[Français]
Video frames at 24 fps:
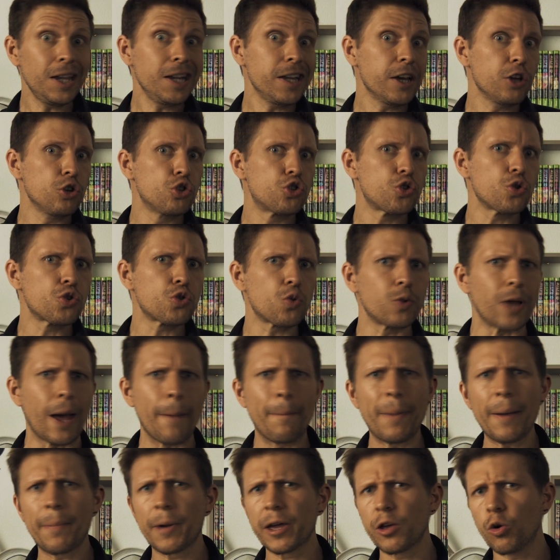Il y a une chose qu'on n'a
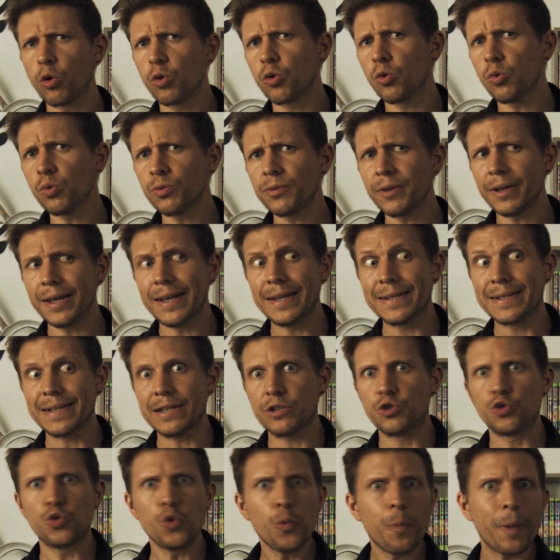pas pris en compte, et c'est
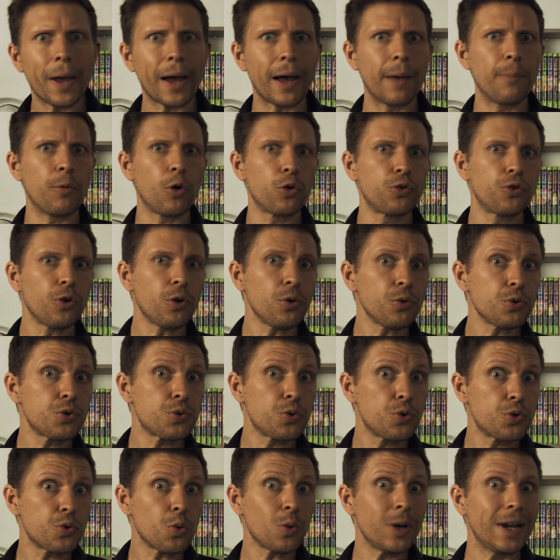super important,
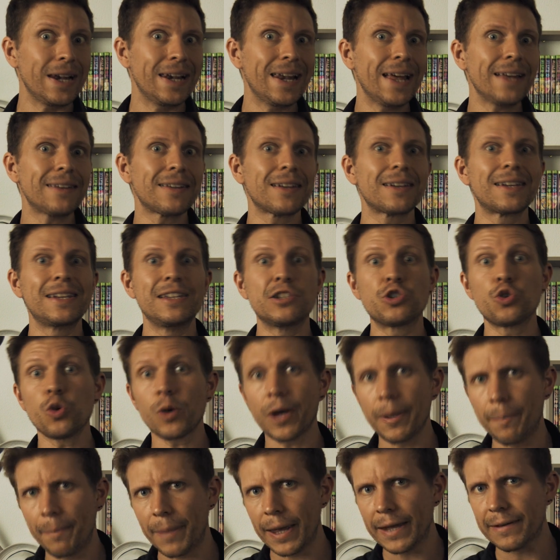ce sont les lettres qui se
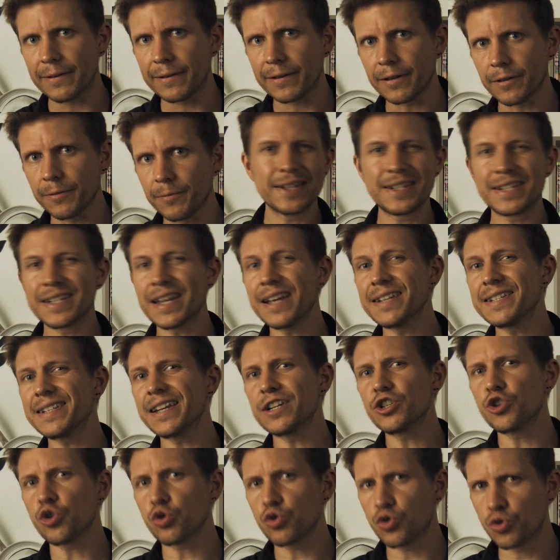répètent. Ça,
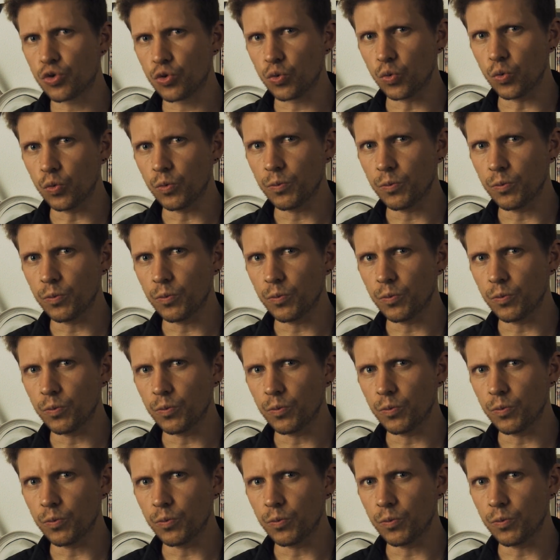ça change tout.